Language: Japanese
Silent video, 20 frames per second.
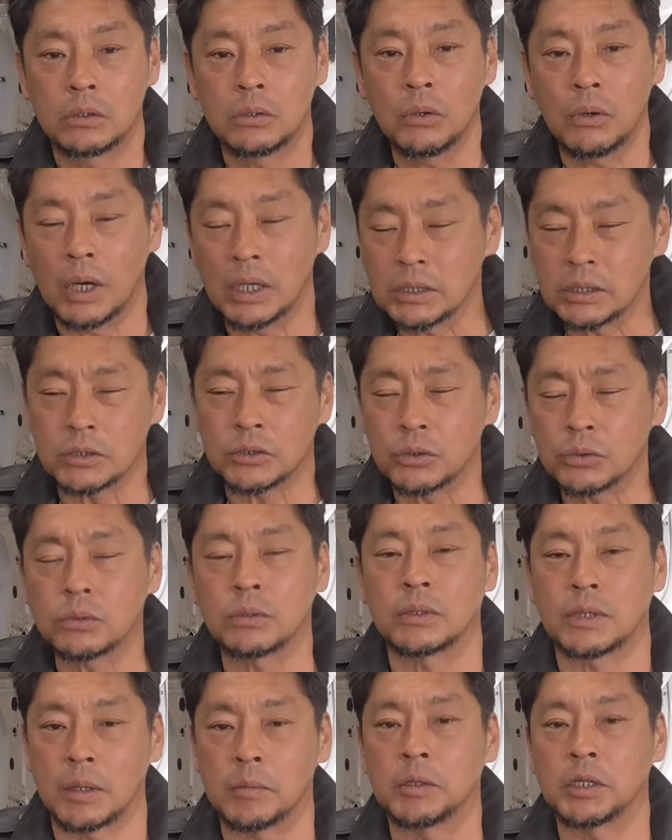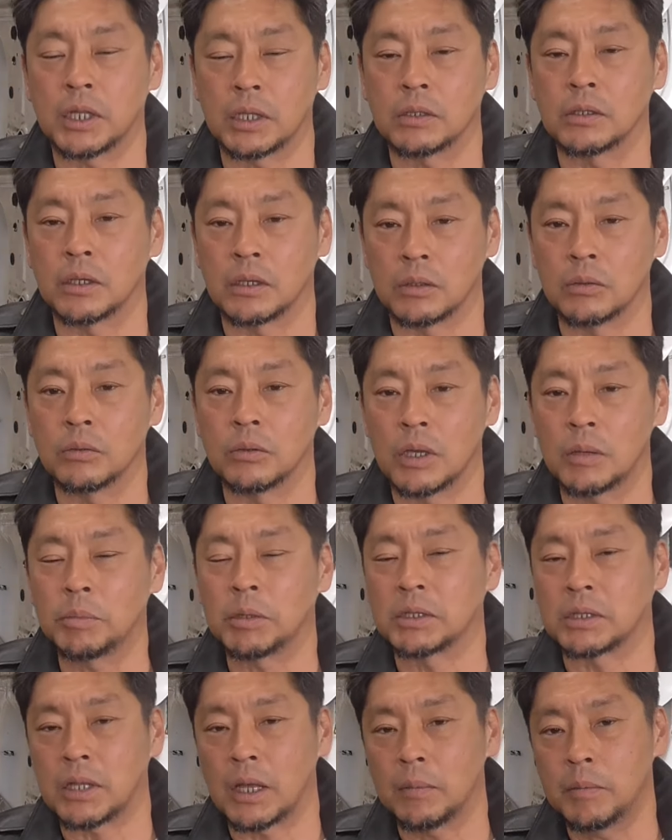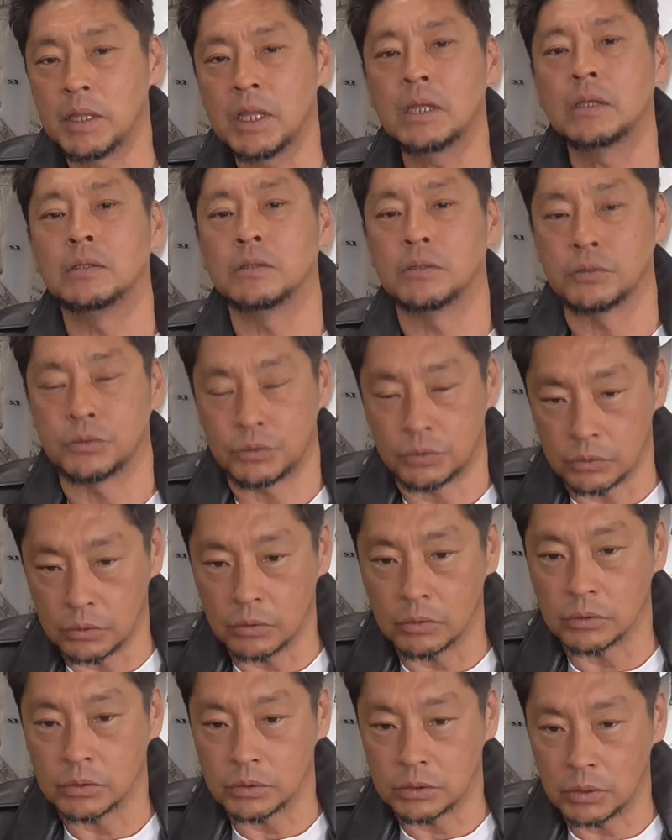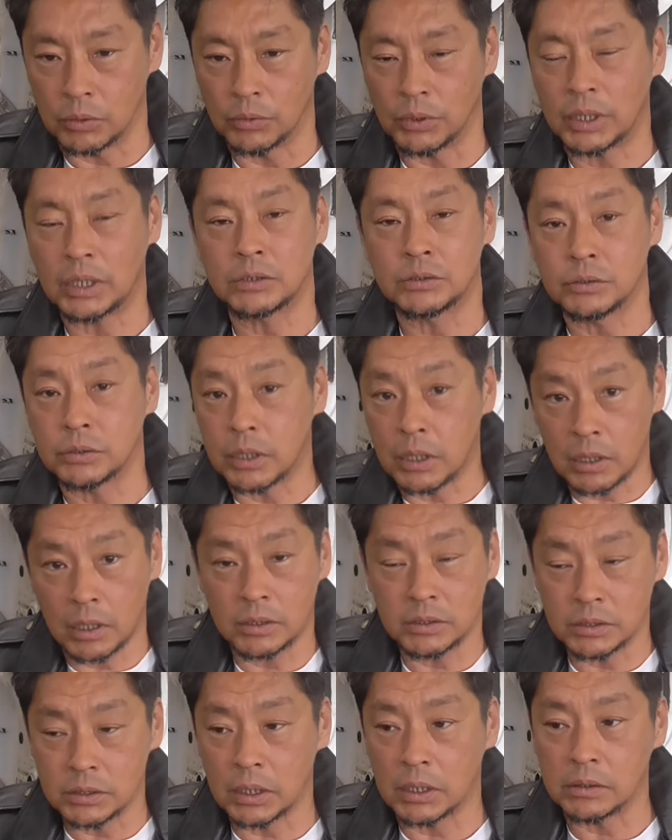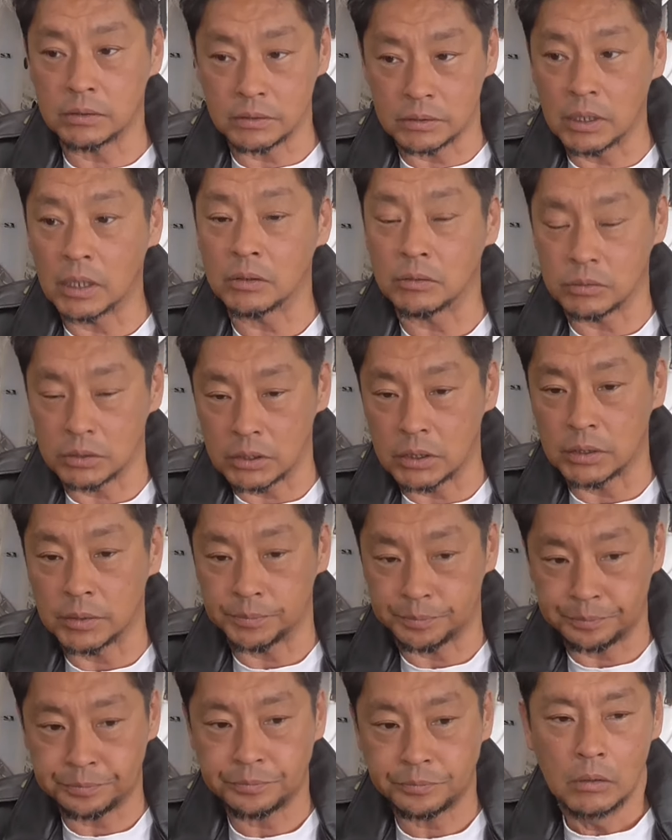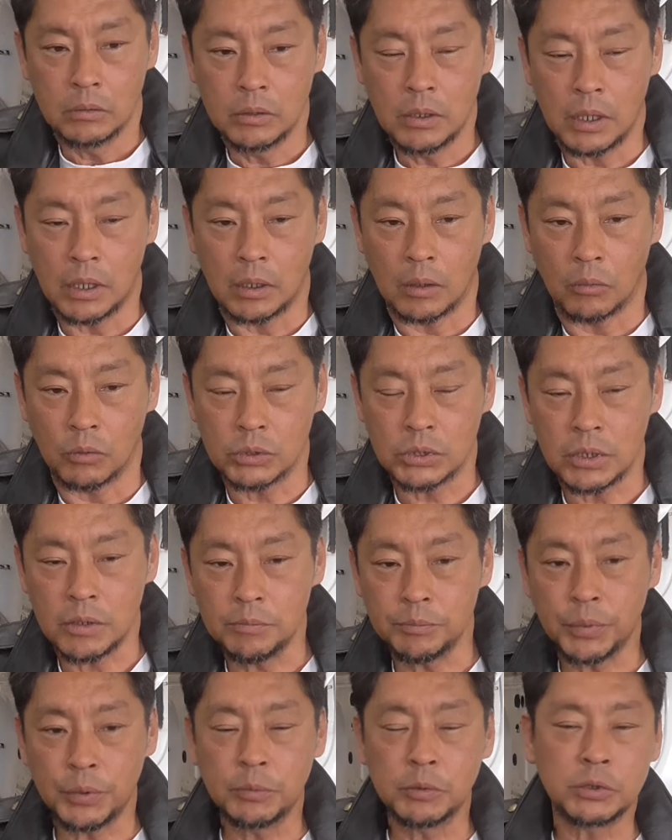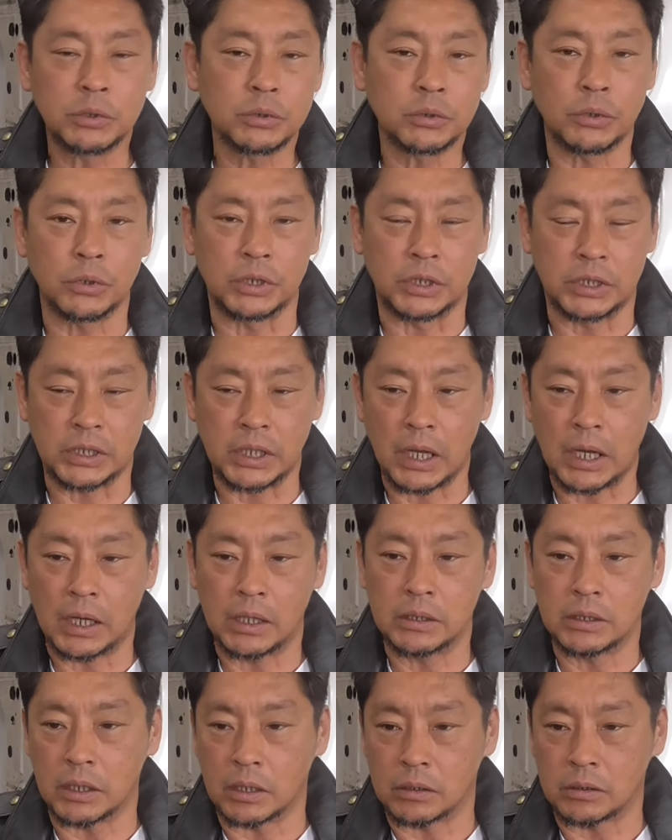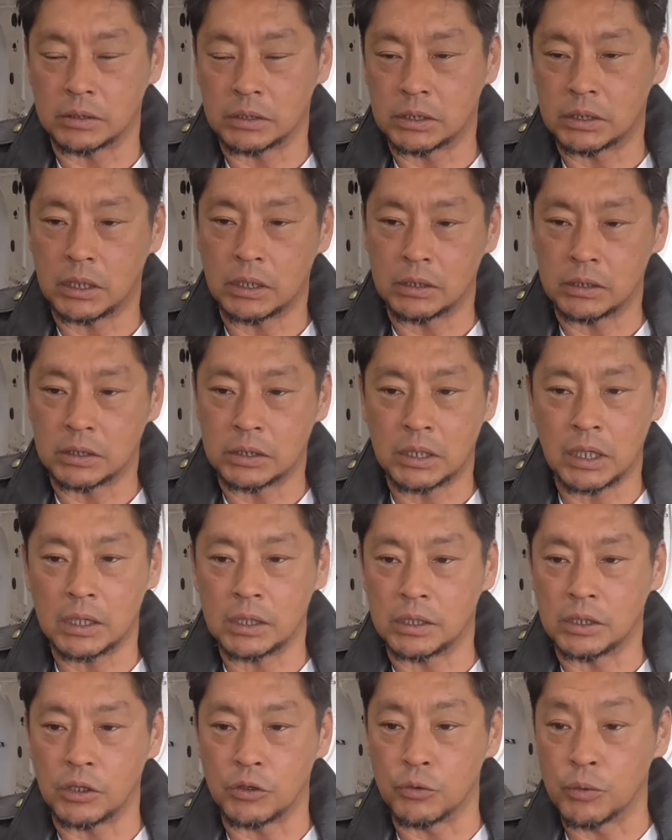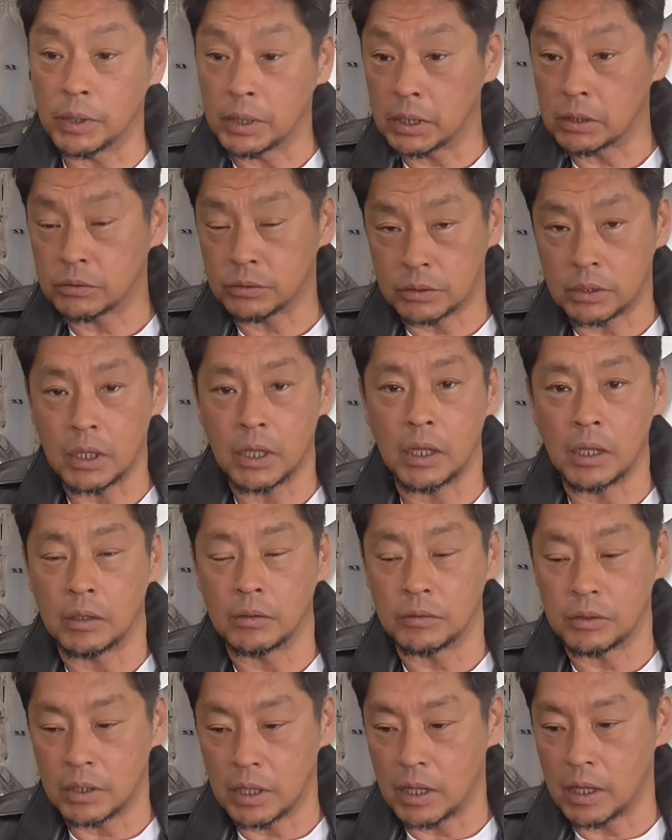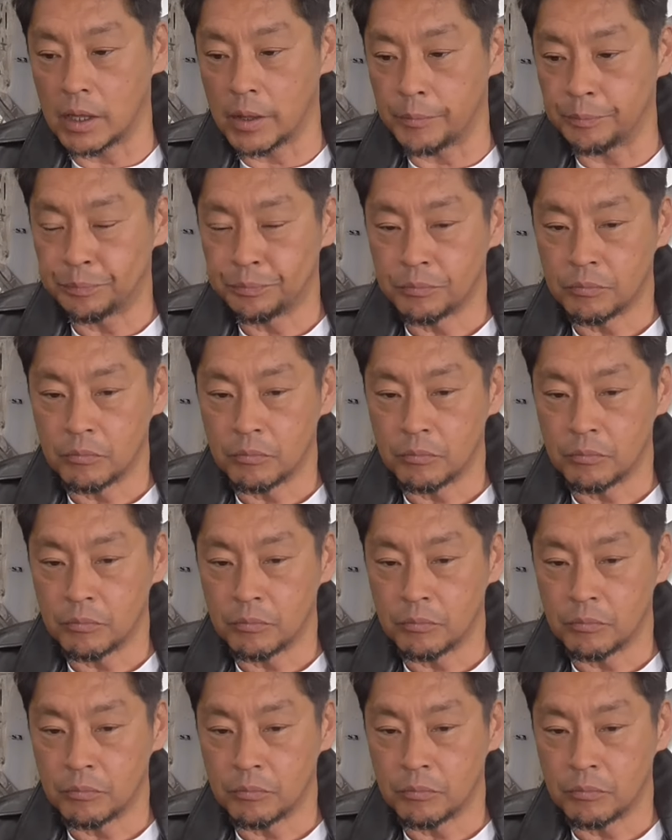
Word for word: 今日朝ちょっと食べたんだけどやっぱ食べないんですよつってお腹空いてるはずなのにでお散歩もちょっと行きたがんなく行き行きたいって言わなくてで